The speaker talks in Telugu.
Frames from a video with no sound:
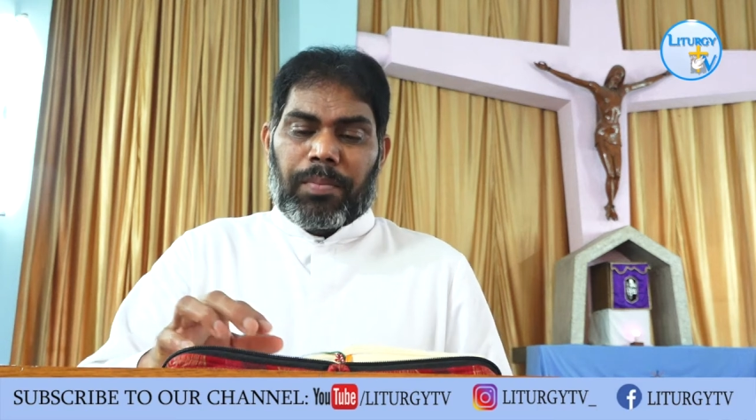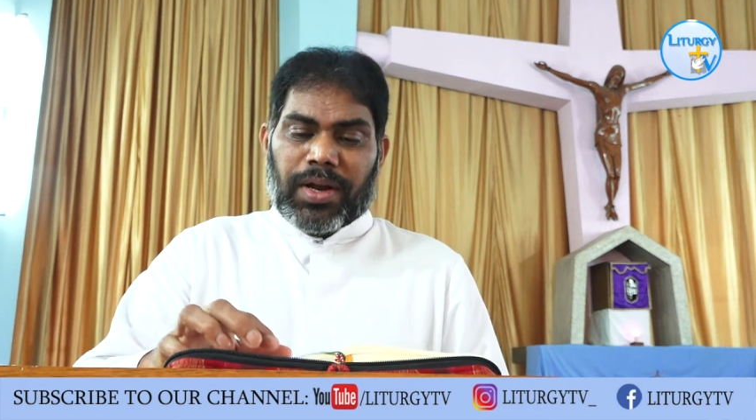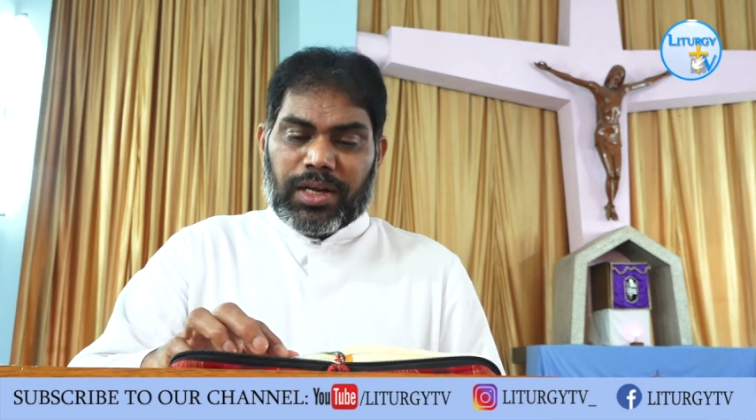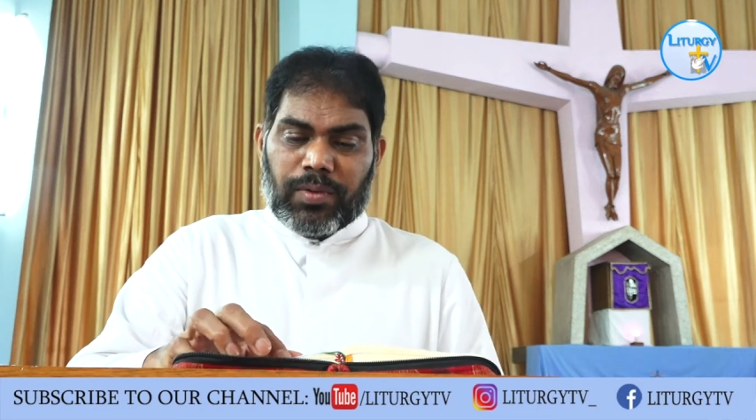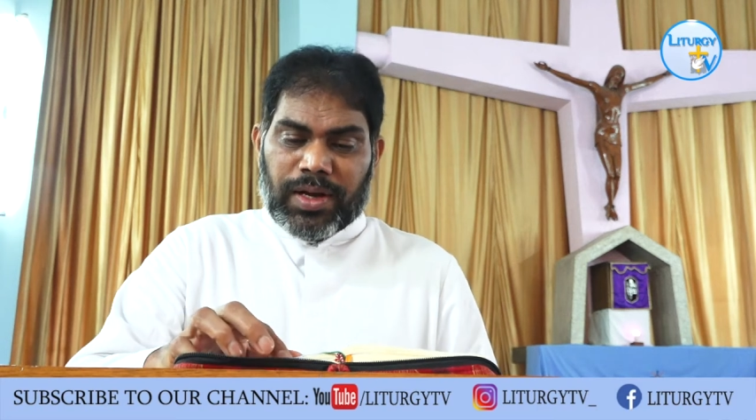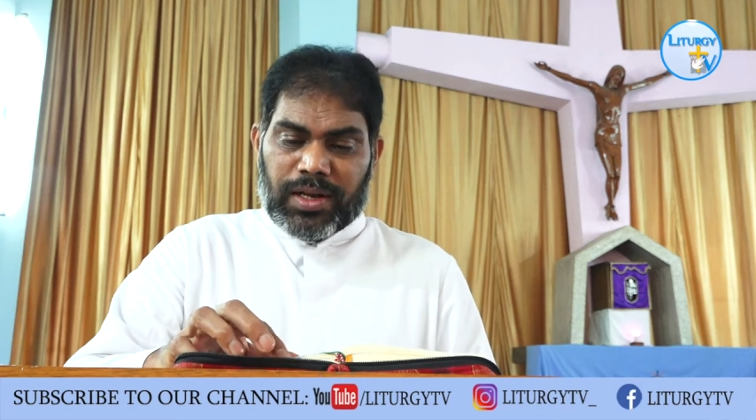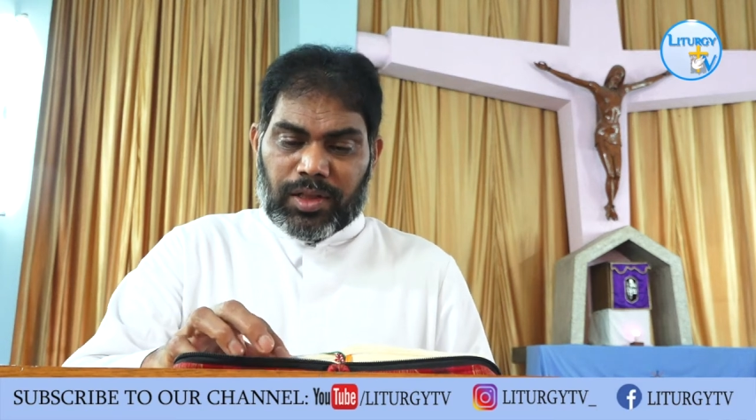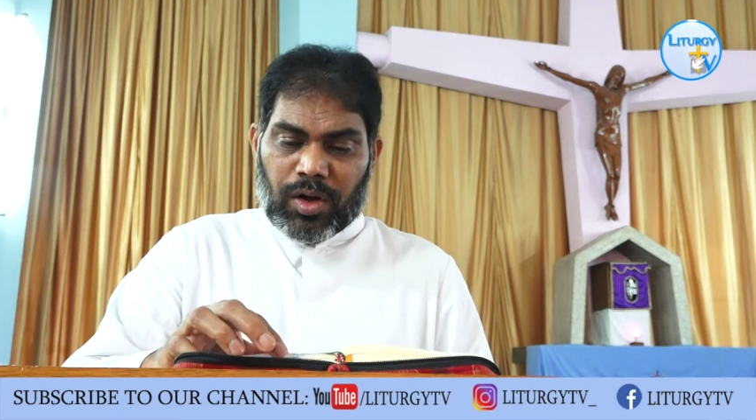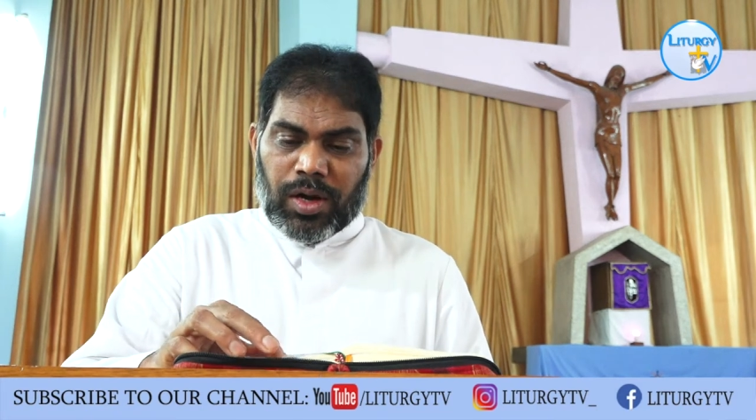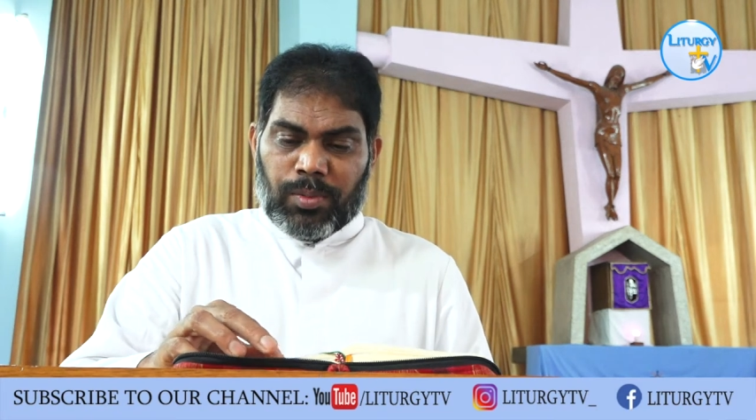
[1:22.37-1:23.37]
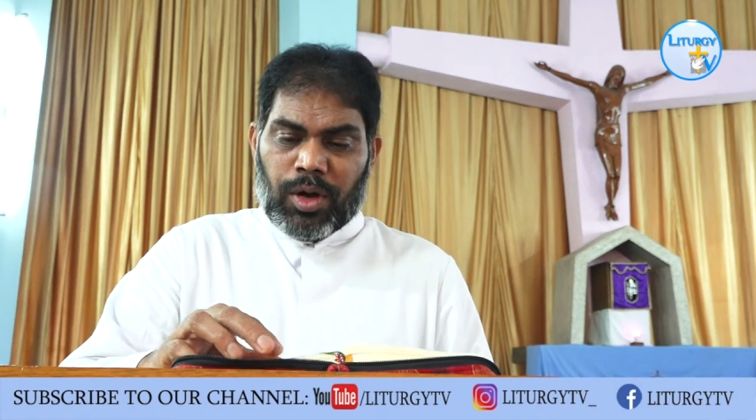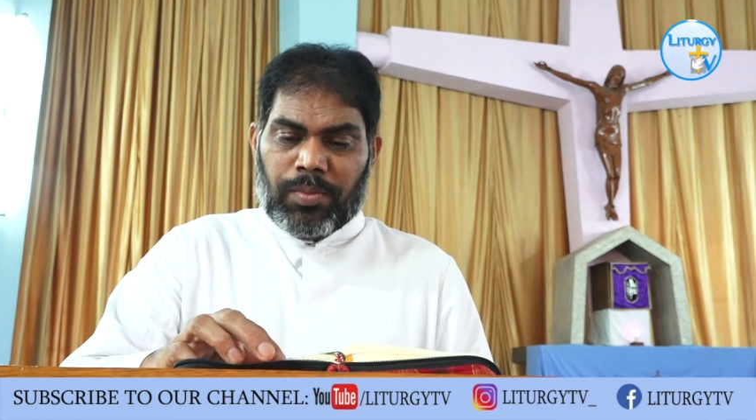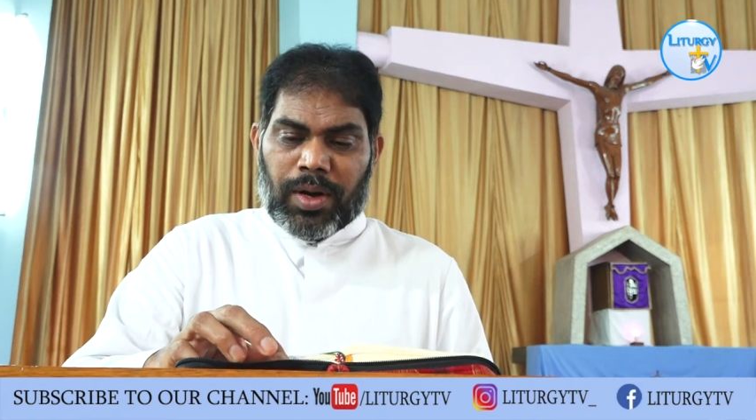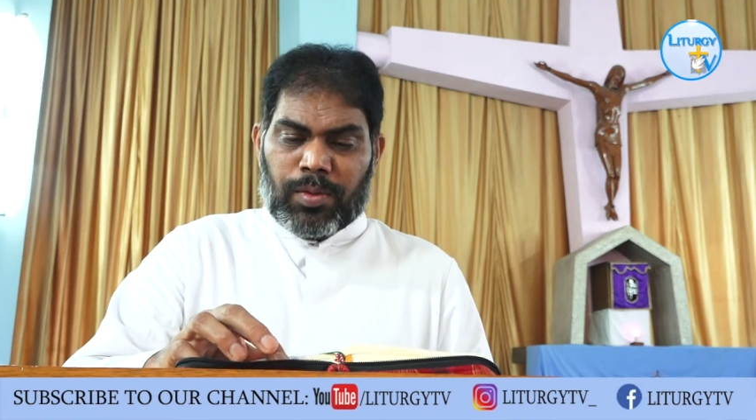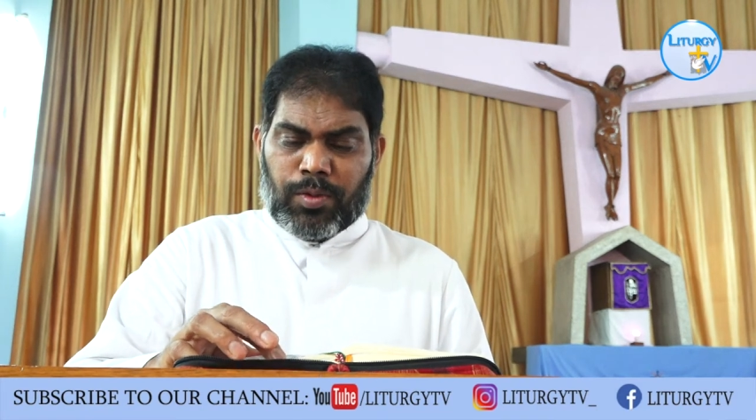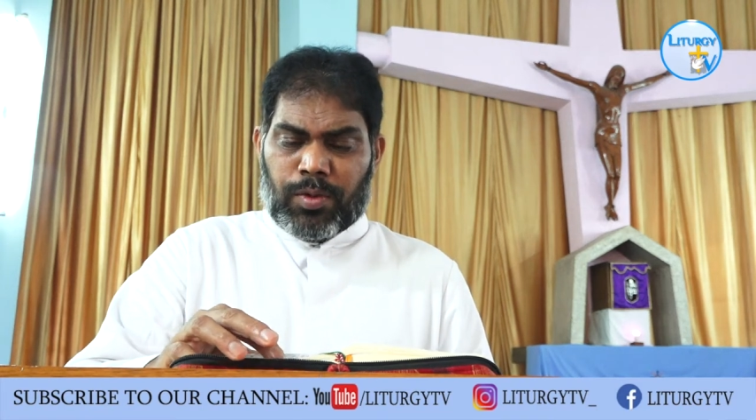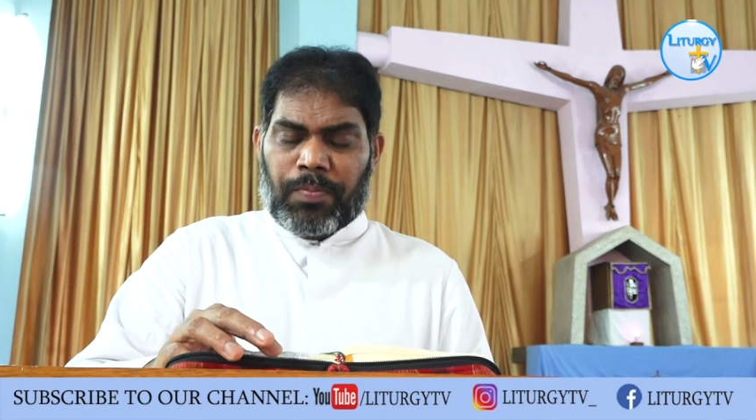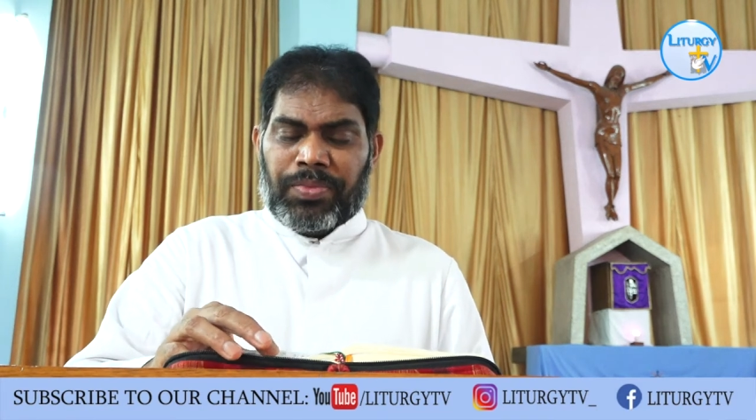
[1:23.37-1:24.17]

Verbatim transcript: మరి ఇటువంటి తరుణంలో మనము